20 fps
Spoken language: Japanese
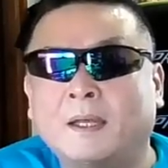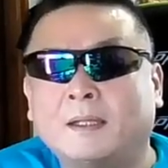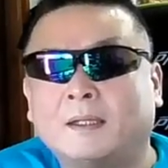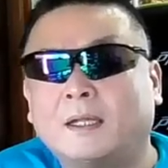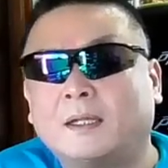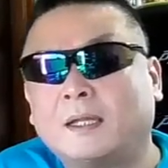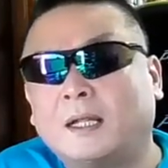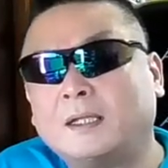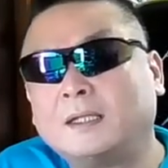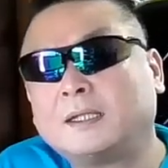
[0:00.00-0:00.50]

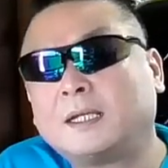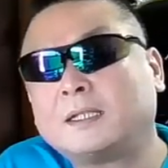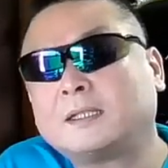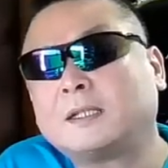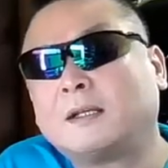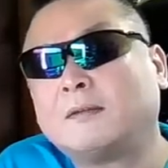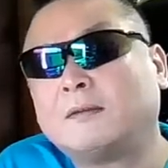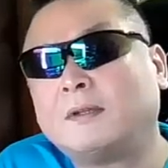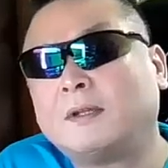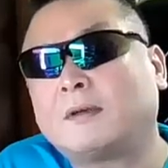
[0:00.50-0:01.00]
何かし
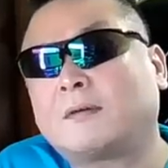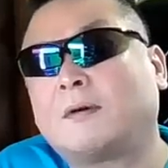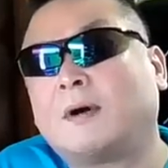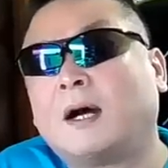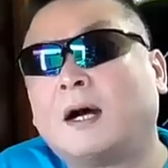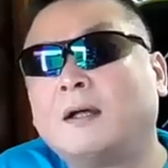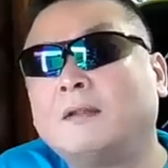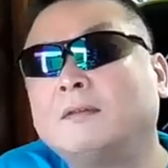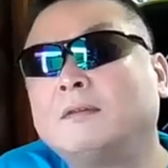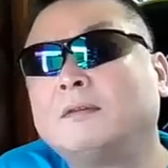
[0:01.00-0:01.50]
らでこう
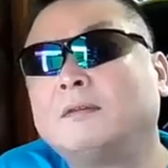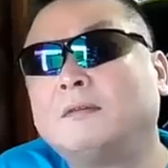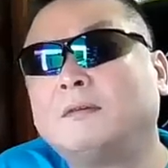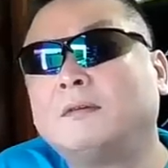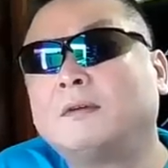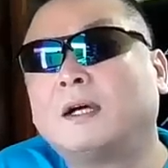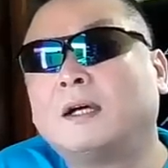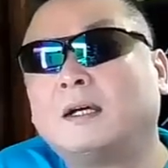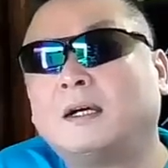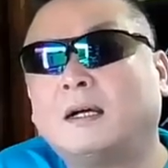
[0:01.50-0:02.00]
反応
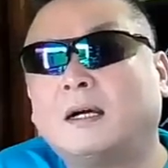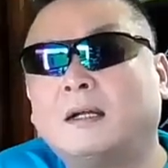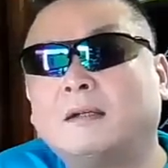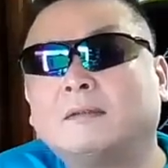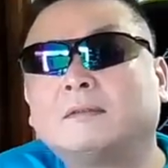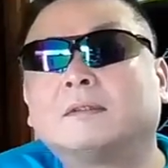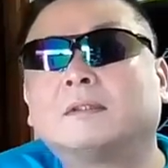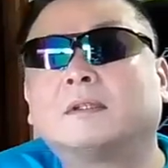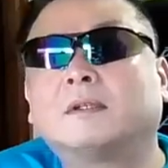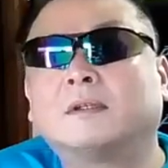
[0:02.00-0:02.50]
があ
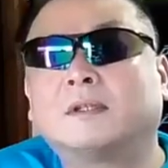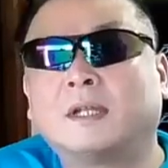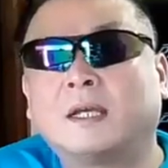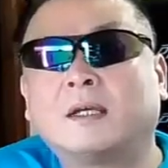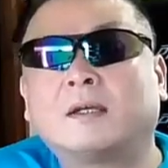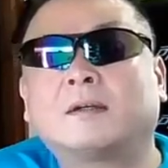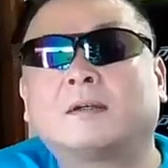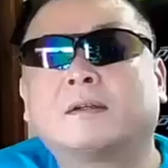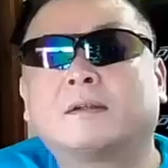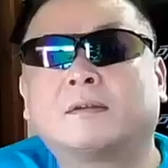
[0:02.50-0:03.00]
るんだよ
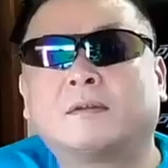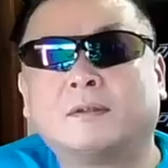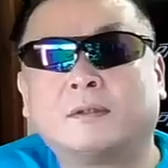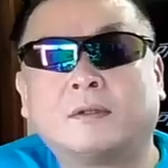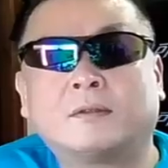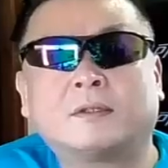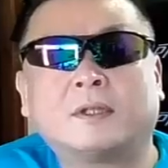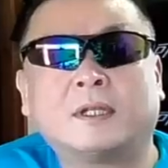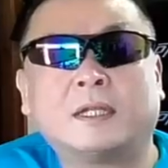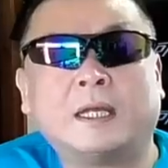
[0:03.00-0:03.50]
ねこういう
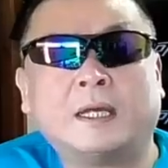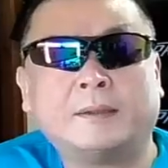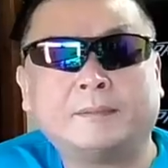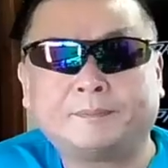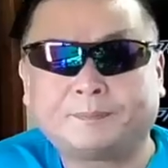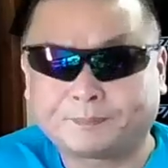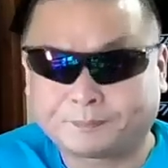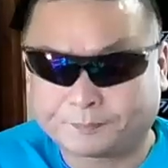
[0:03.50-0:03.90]
のってね。